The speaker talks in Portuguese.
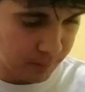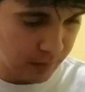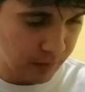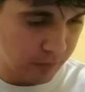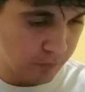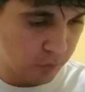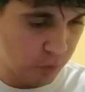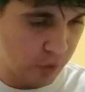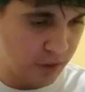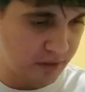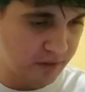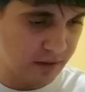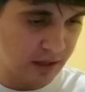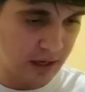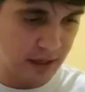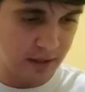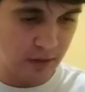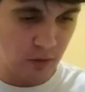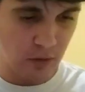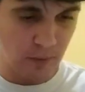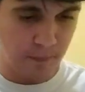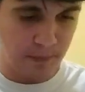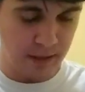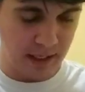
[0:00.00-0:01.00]
Vou entrar
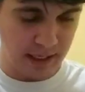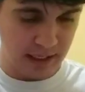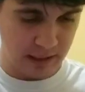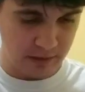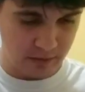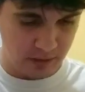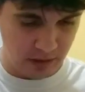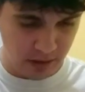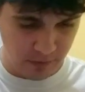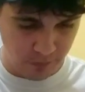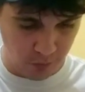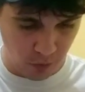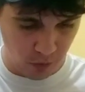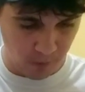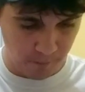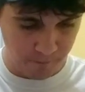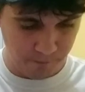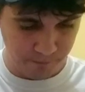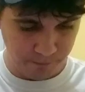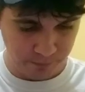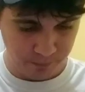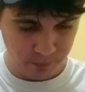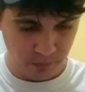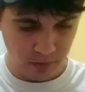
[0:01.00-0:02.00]
aqui no aplicativo, ó.
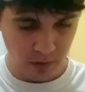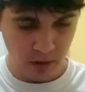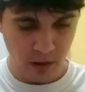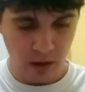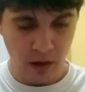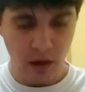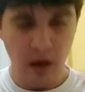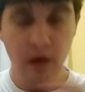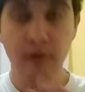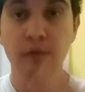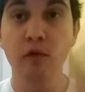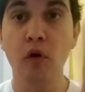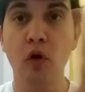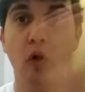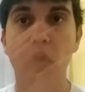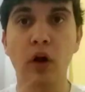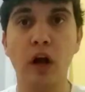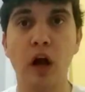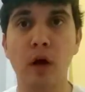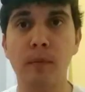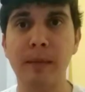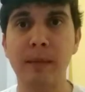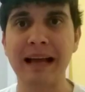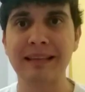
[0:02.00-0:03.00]
Vou
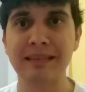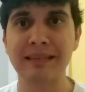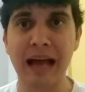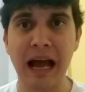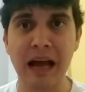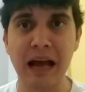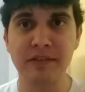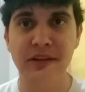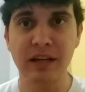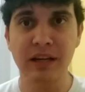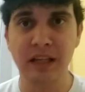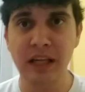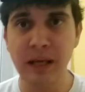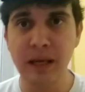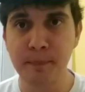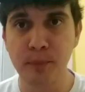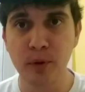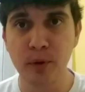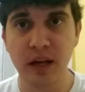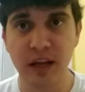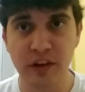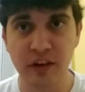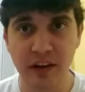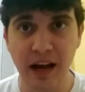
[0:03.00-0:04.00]
colocar uma tag aqui,
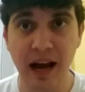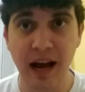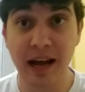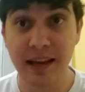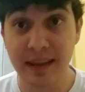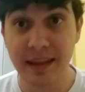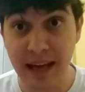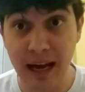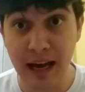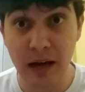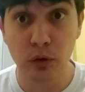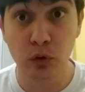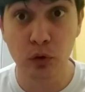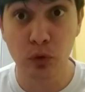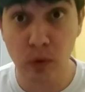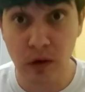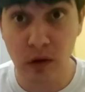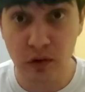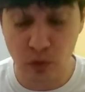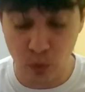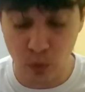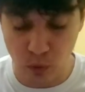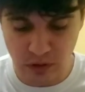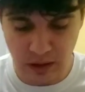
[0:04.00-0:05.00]
porque já hackearam
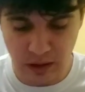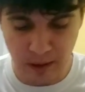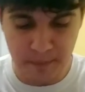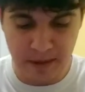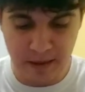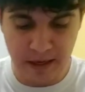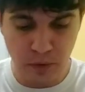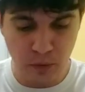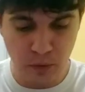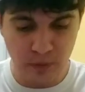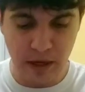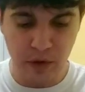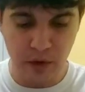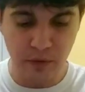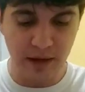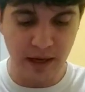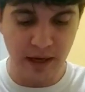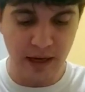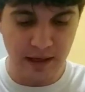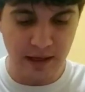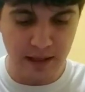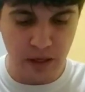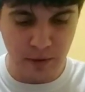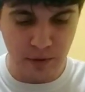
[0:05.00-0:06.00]
duas contas minhas e não quero que
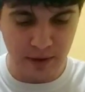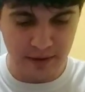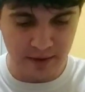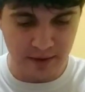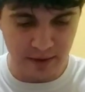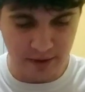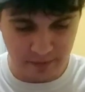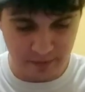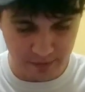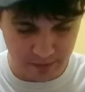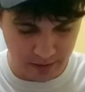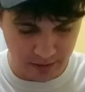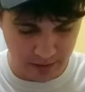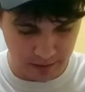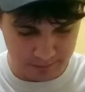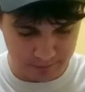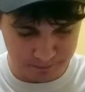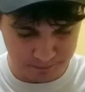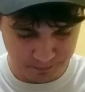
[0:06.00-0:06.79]
hackeiem a terceira.